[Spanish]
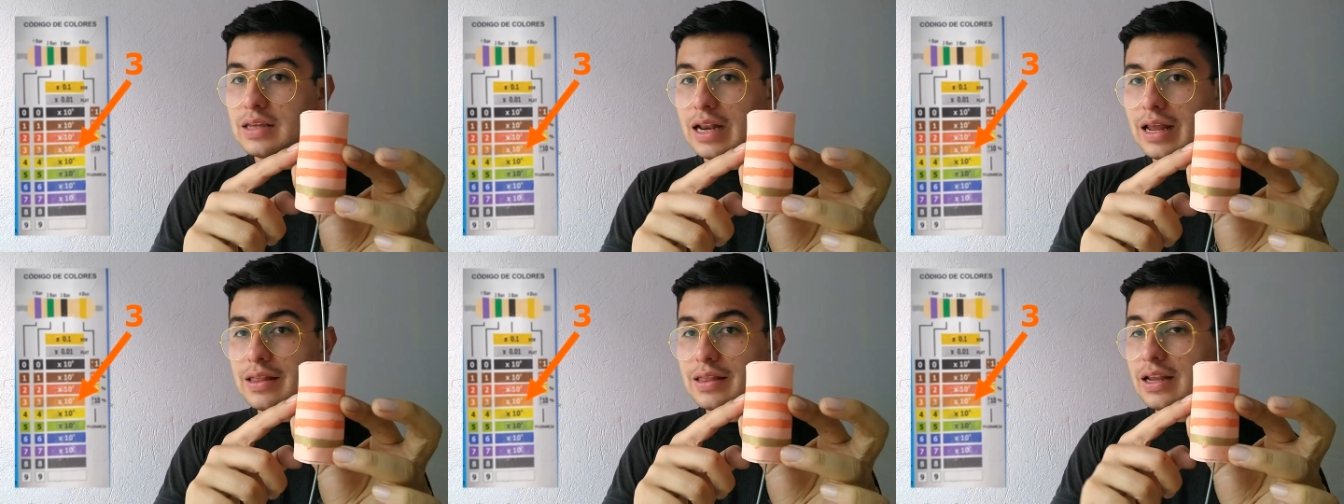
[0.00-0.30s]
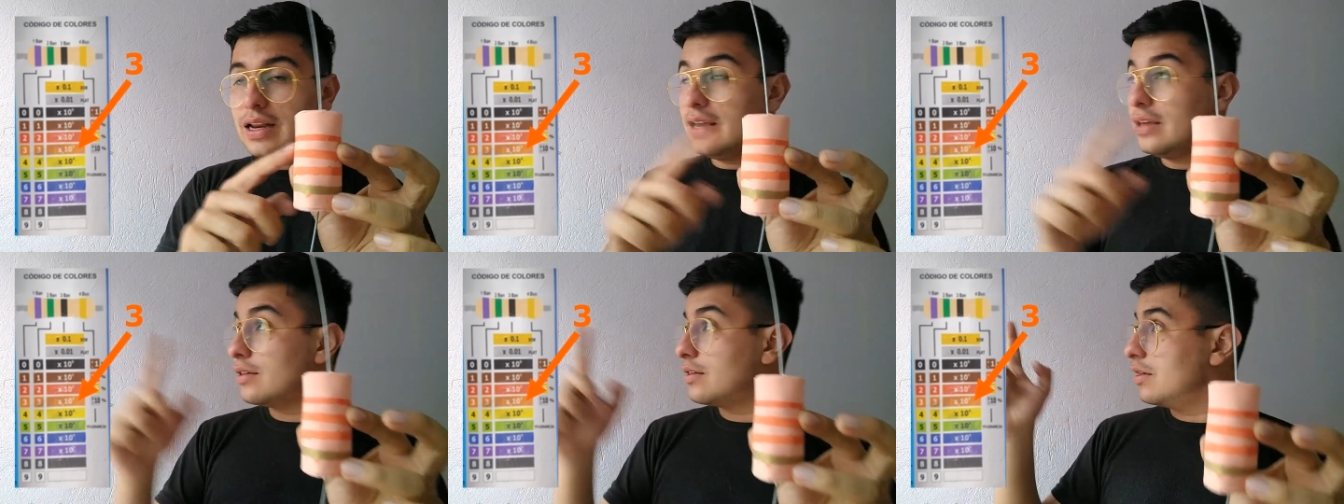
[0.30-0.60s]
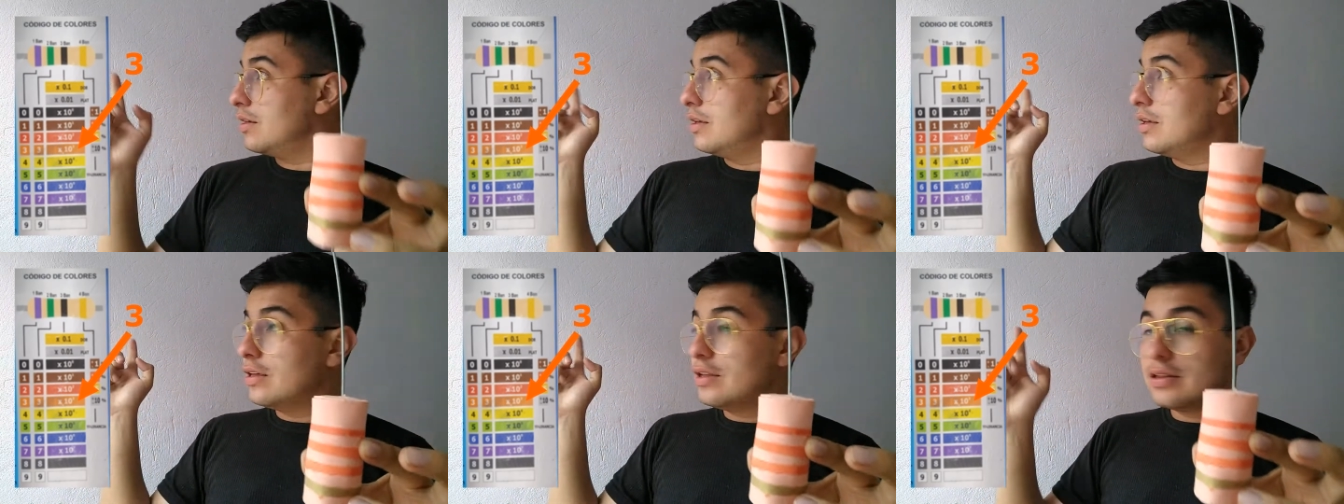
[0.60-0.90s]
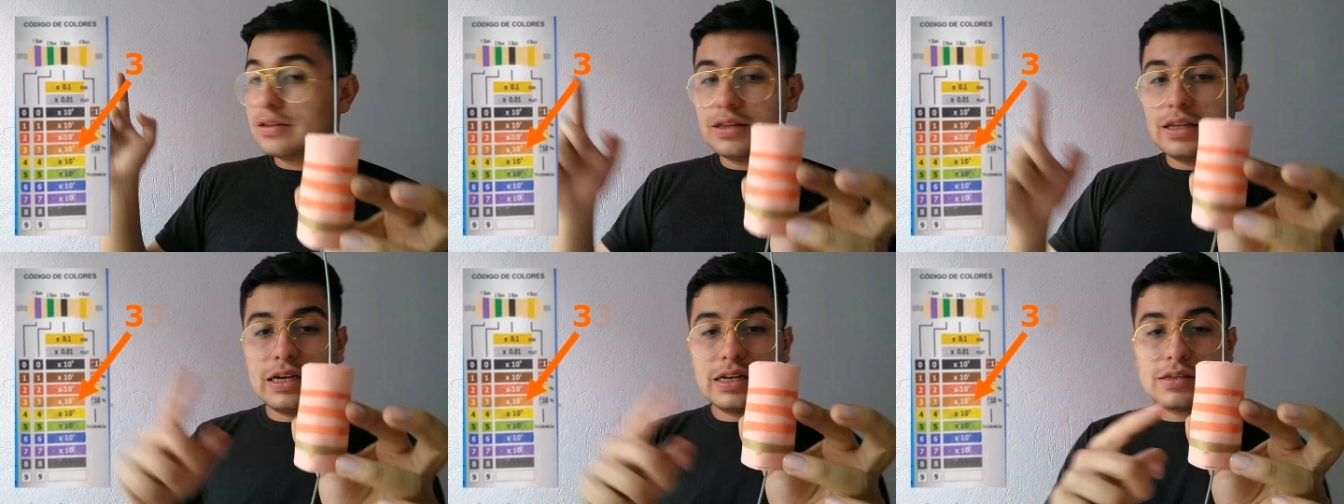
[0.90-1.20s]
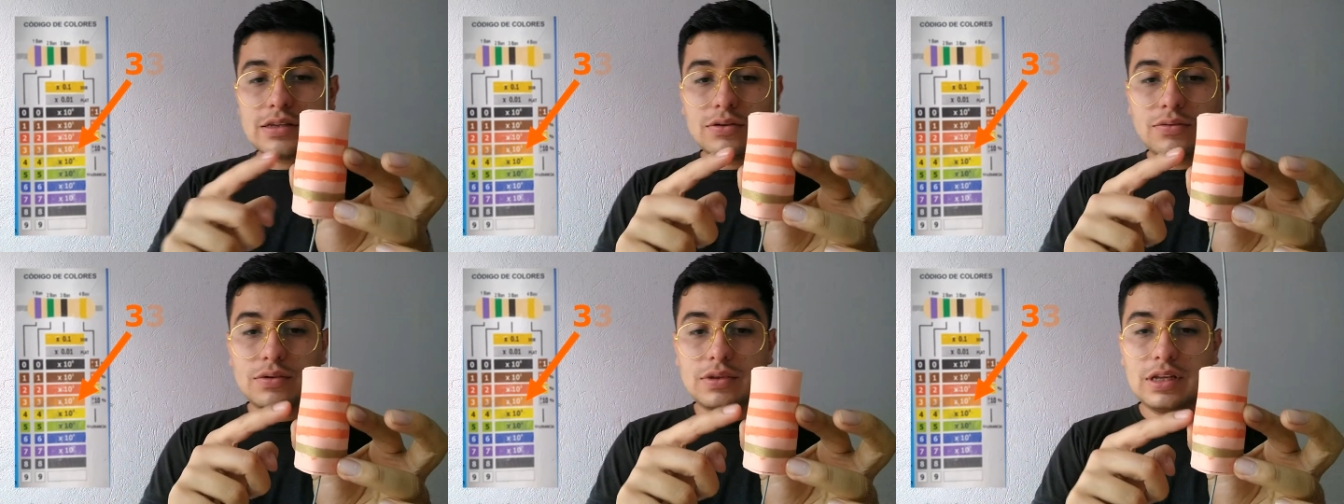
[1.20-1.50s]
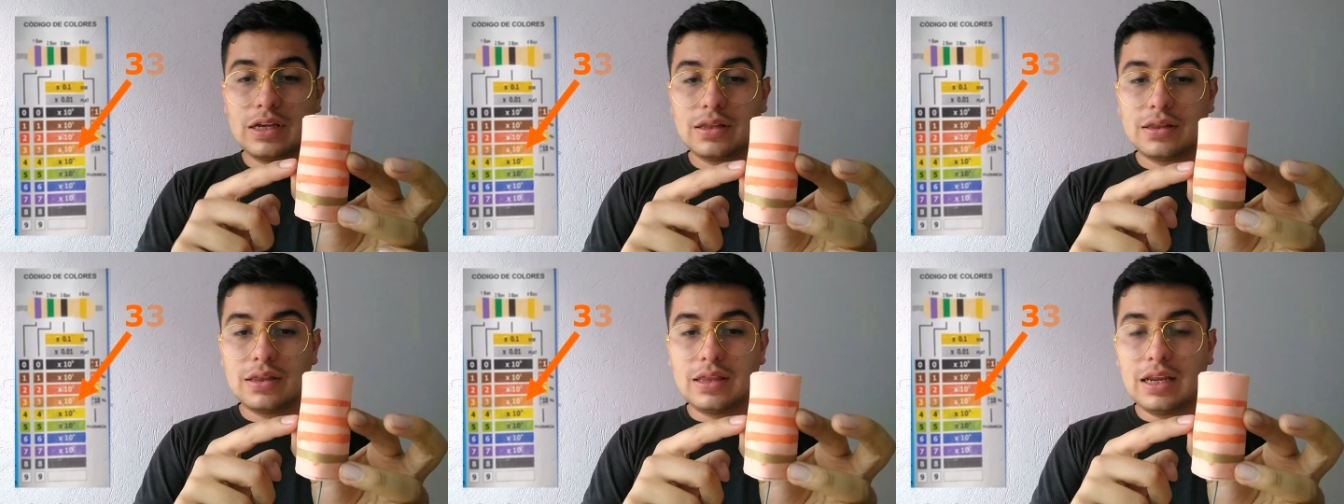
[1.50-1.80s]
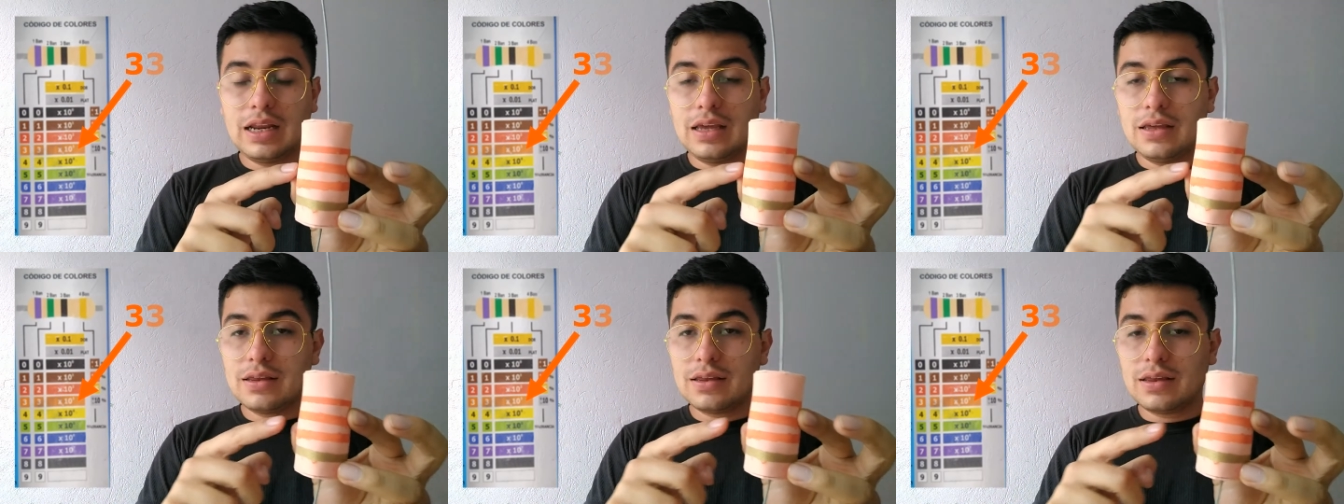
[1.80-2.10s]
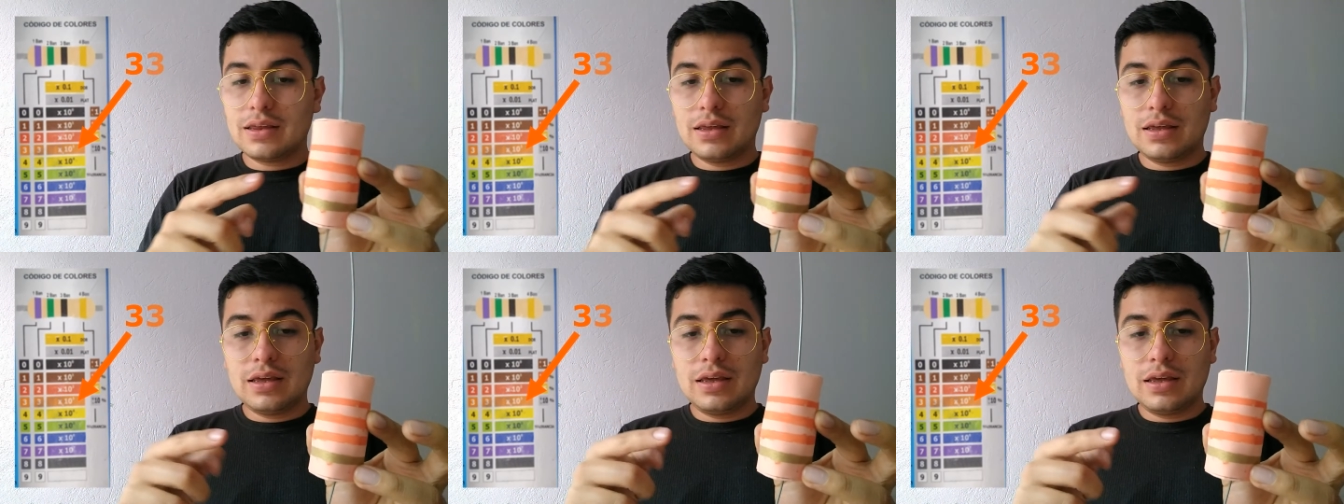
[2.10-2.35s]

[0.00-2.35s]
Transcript: será 3, de la segunda 3